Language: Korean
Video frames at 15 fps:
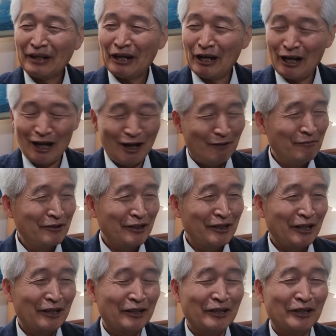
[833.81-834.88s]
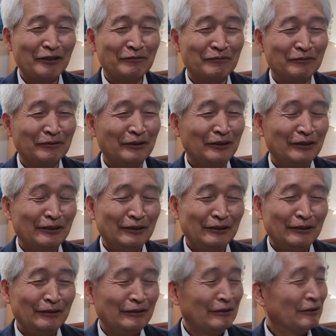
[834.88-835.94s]
아무리 얘기해도
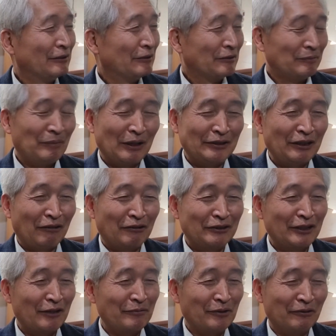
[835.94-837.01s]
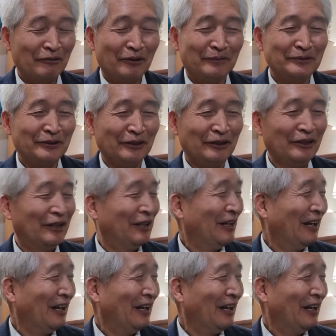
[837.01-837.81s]
맞다고 하는 사람이 별로 없어.